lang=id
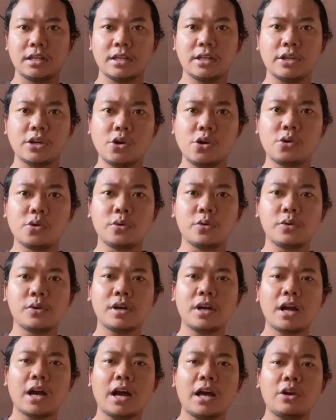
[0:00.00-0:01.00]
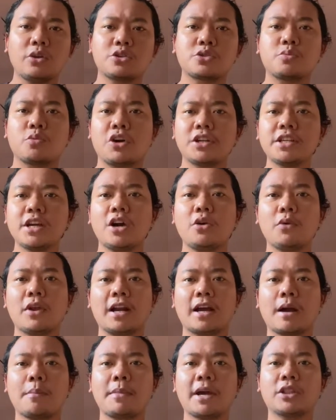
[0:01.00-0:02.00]
Yo, halo semuanya,
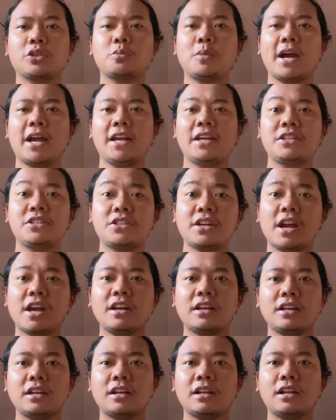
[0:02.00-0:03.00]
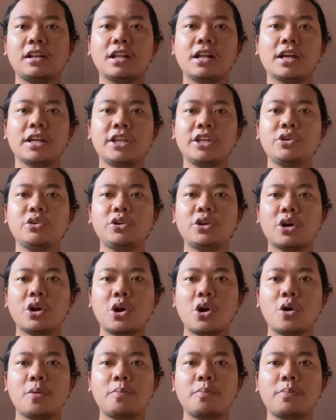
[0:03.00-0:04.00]
welcome back to my channel
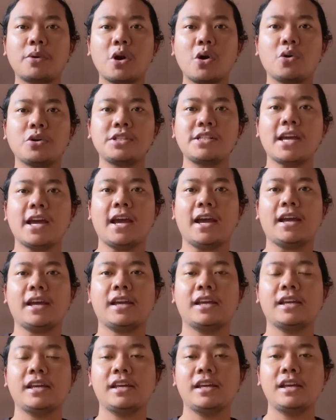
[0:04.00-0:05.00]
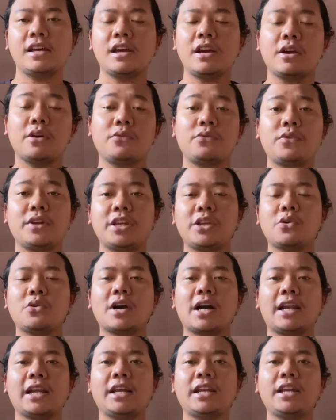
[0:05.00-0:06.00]
Unuro Project. Video
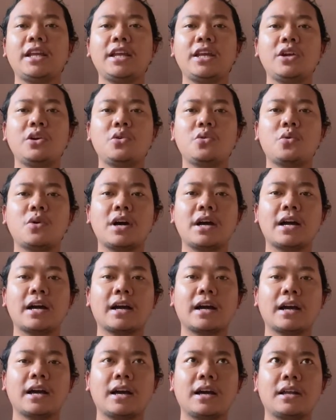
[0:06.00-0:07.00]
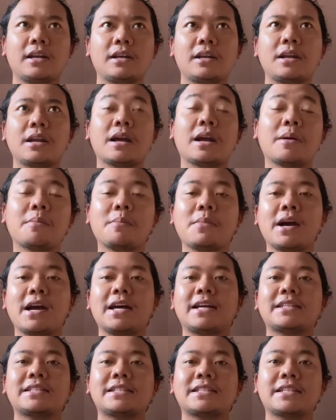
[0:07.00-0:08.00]
kali ini gue akan
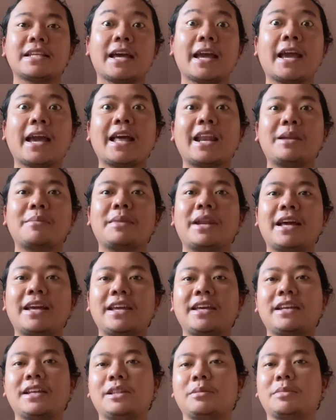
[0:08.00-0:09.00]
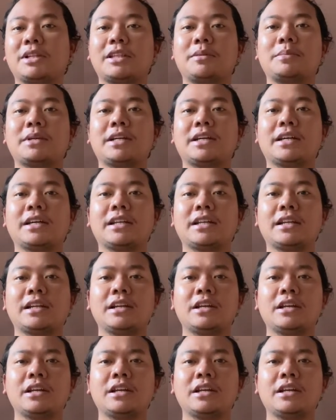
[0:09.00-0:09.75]
ngebahas helm lagi nih teman-teman.